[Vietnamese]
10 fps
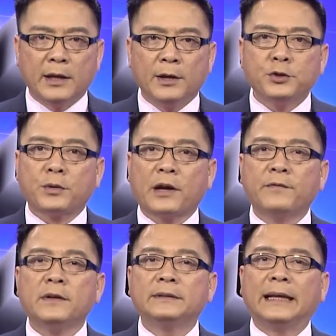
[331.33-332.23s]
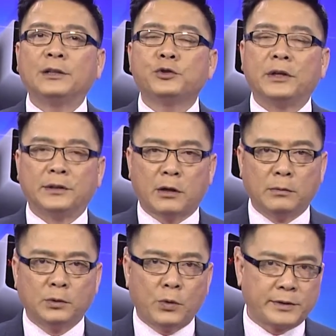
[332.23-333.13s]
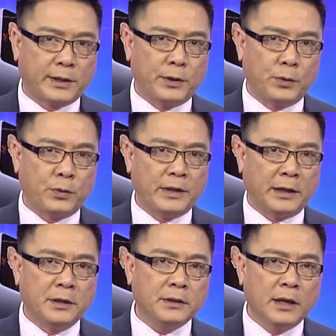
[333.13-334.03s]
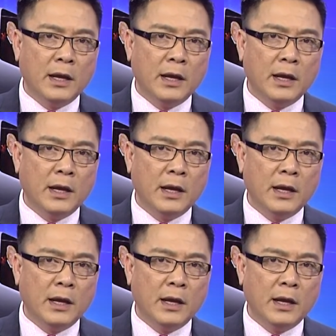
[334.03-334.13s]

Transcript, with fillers: cho các phương tiện truyền thông thuộc sở hữu của nhà nước